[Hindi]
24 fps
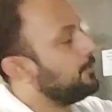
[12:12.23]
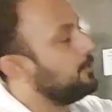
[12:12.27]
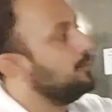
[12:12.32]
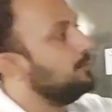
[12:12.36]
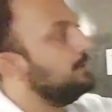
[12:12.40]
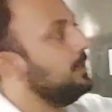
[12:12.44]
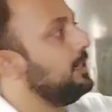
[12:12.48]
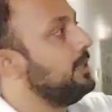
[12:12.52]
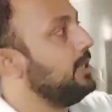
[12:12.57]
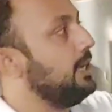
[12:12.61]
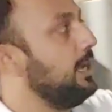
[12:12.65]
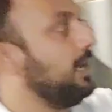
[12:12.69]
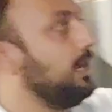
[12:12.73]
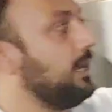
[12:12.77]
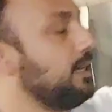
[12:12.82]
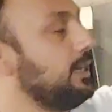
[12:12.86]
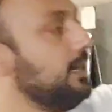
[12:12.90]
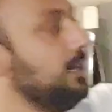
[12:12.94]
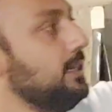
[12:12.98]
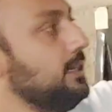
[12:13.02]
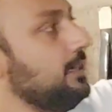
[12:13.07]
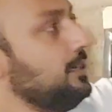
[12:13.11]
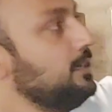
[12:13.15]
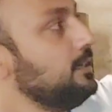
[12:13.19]
आपको मिल
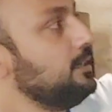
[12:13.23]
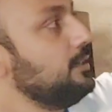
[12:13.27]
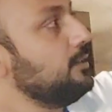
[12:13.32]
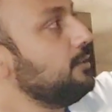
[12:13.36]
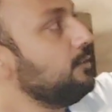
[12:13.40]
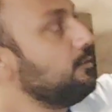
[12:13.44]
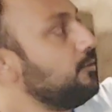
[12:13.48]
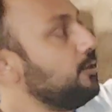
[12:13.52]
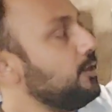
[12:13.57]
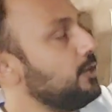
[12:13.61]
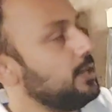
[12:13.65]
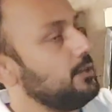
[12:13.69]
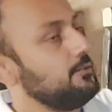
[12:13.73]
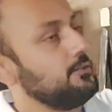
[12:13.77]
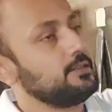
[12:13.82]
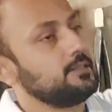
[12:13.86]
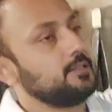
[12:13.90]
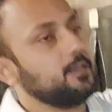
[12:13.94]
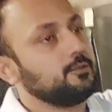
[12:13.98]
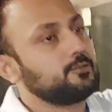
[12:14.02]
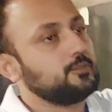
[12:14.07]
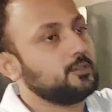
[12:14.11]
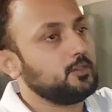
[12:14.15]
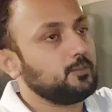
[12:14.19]
जाएगा
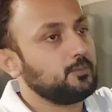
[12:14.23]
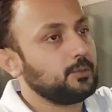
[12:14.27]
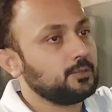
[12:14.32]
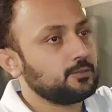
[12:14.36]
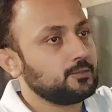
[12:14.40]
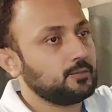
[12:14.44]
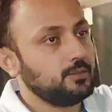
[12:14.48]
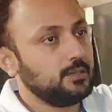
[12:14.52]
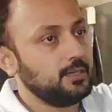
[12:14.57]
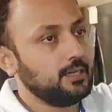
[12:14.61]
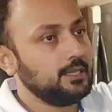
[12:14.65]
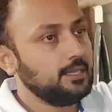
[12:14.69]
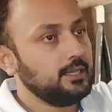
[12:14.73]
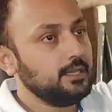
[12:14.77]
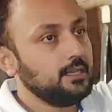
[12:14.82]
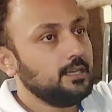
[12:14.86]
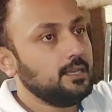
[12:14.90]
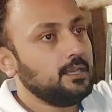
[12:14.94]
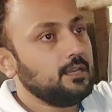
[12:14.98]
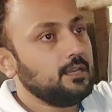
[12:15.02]
41,000 रुपीस ओनली